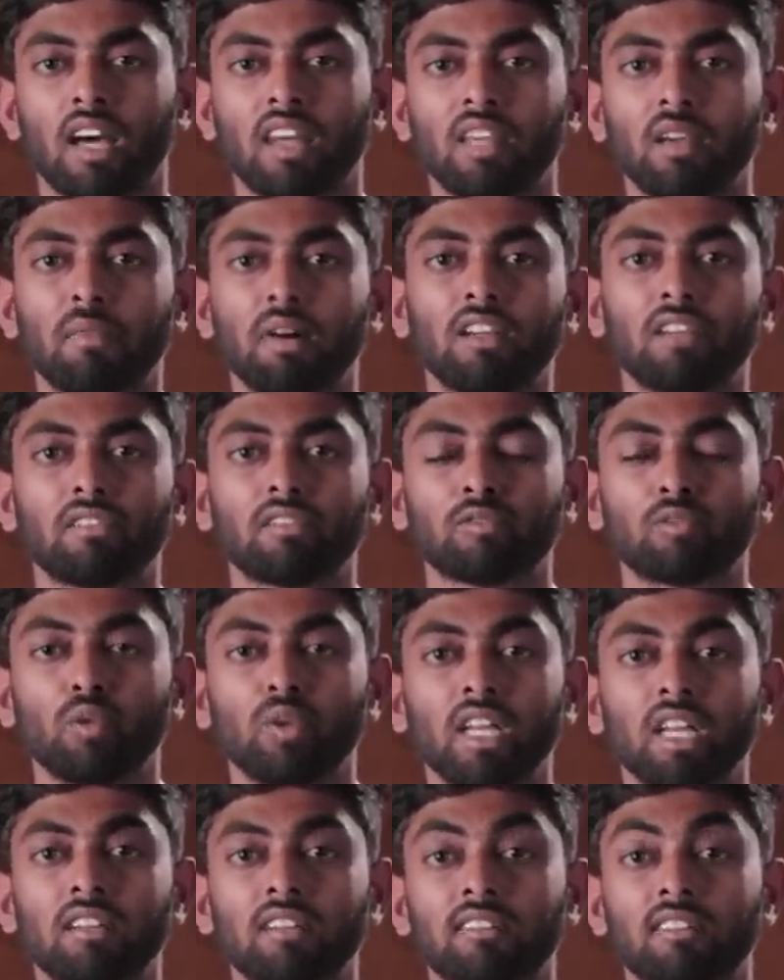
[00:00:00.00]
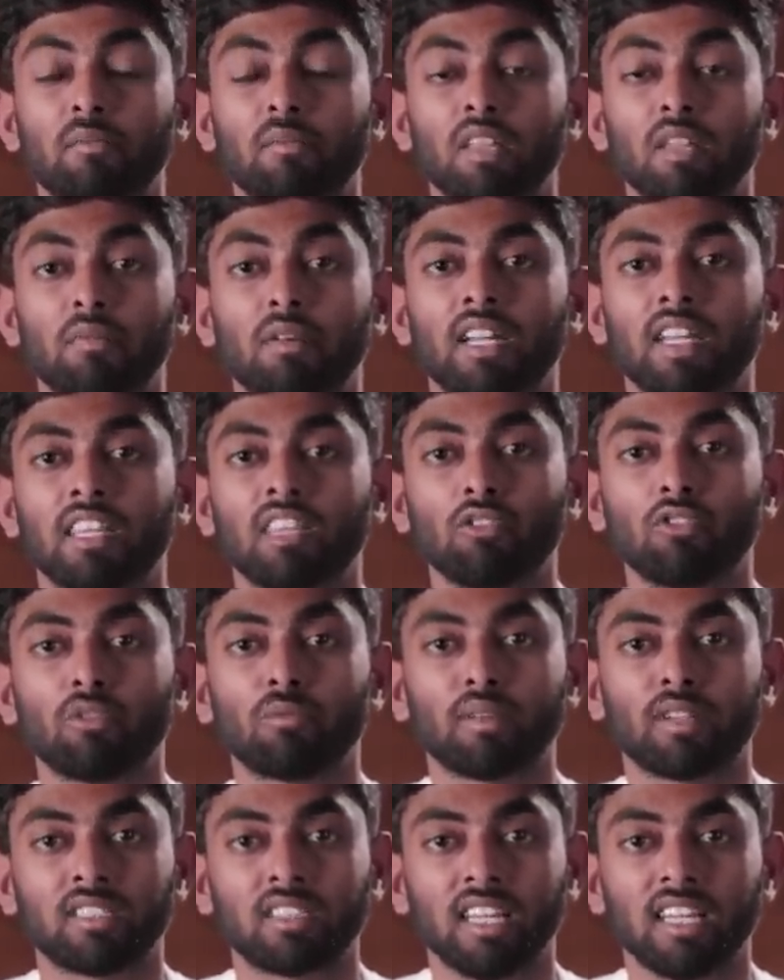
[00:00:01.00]
அதே மாதிரி சூரியன் சம்மந்தப்பட்ட எந்த
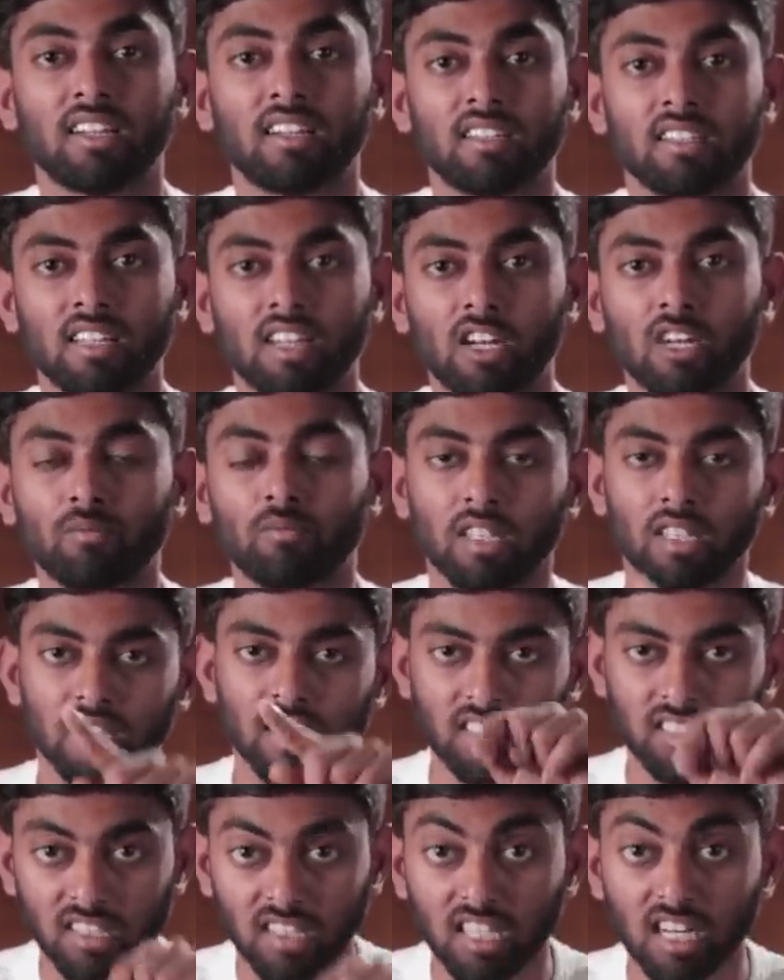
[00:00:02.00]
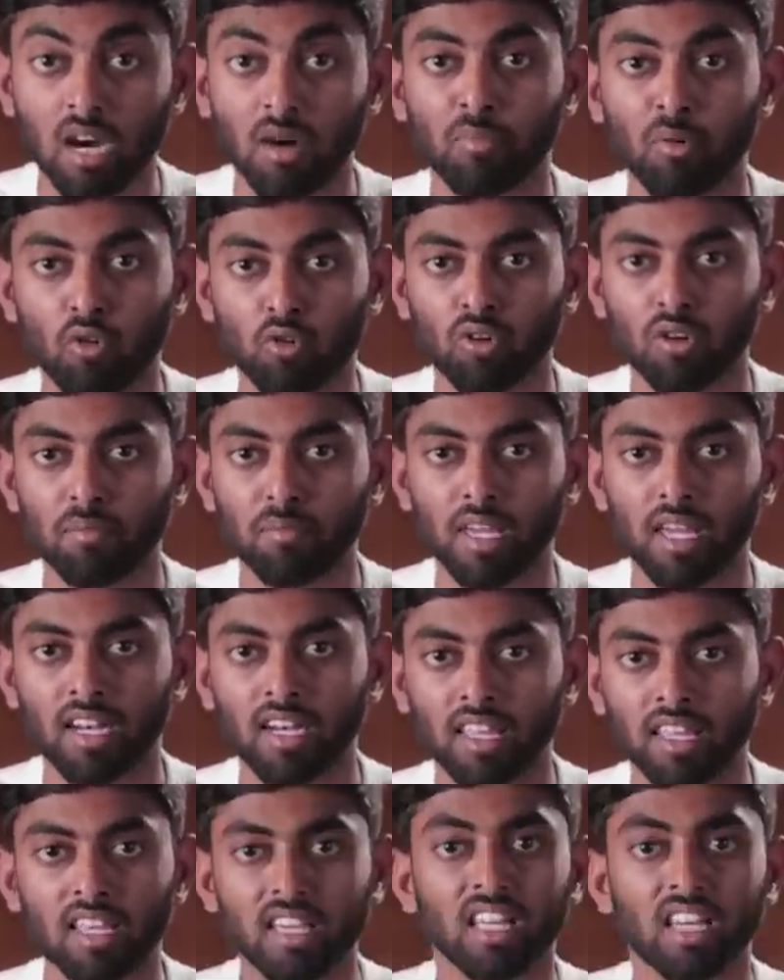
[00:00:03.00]
ஒரு பிரச்சனைகள் இருந்தாலும் இந்த சித்ரா பௌர்ணமி
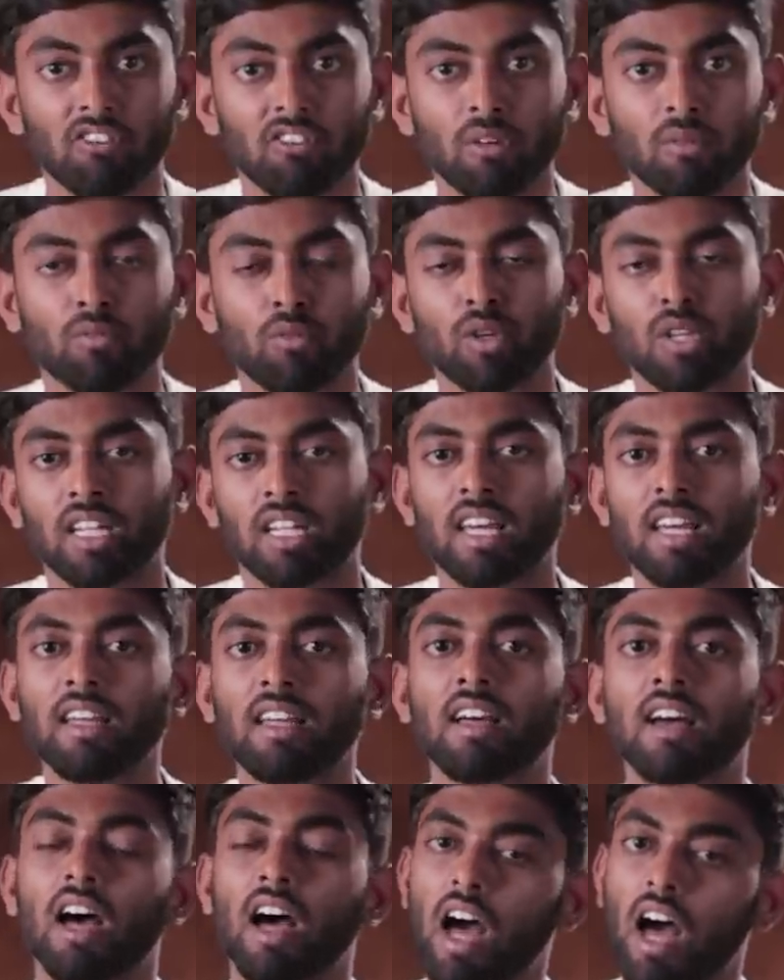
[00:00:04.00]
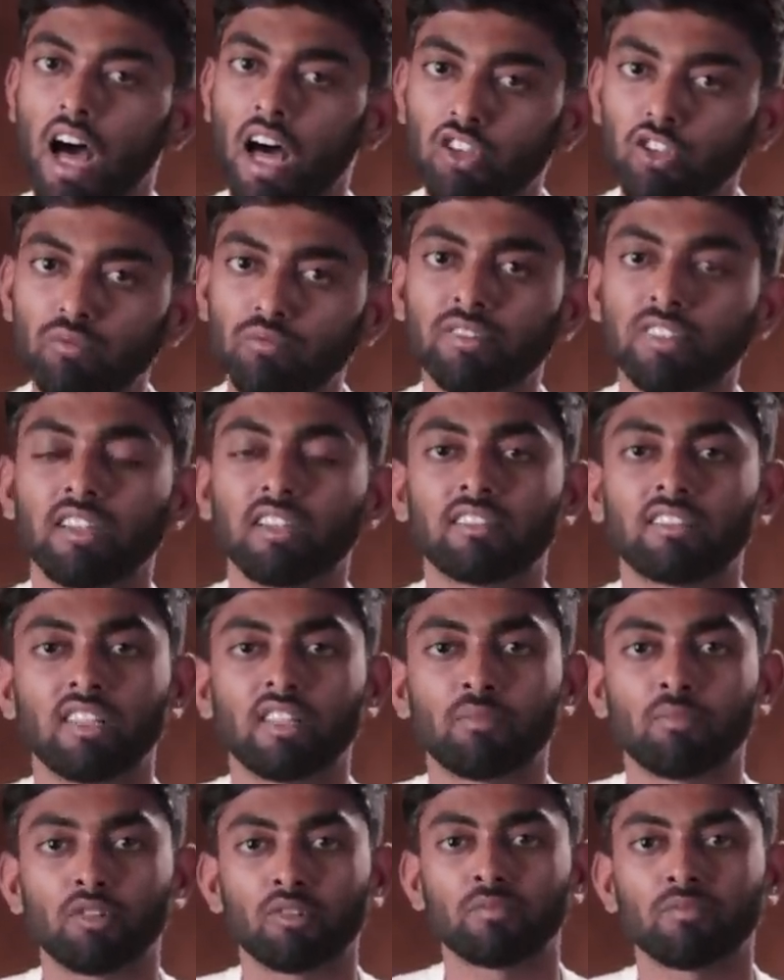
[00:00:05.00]
அன்னைக்கு கிரிவலம் போனீங்கன்னா அதுவும் சரி
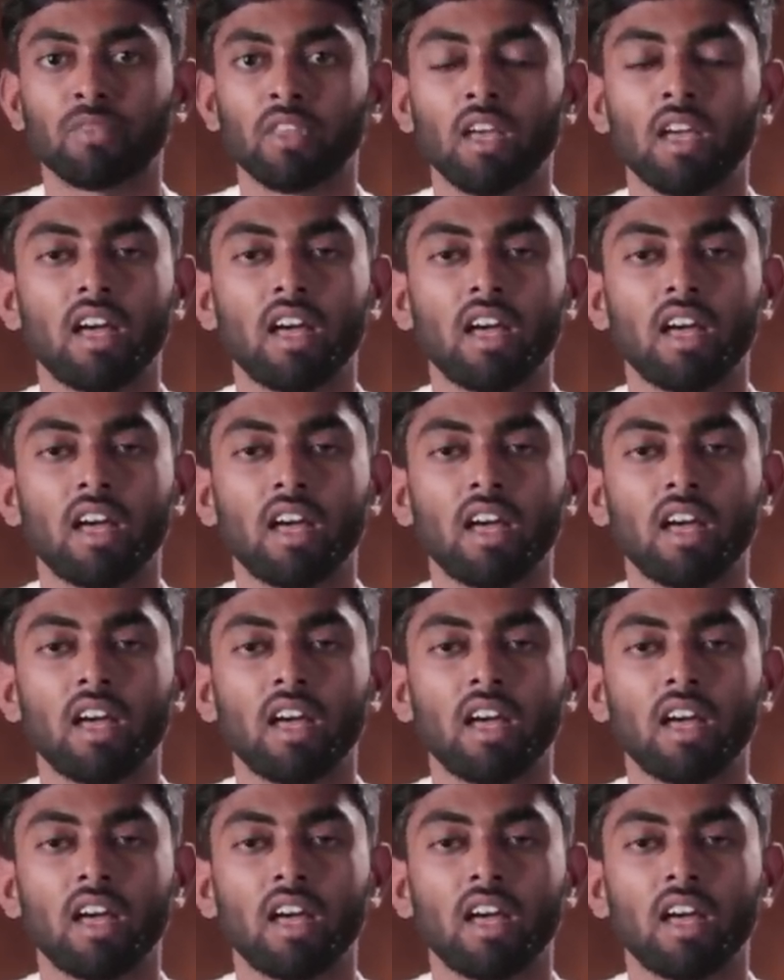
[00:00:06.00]
செய்யப்படும்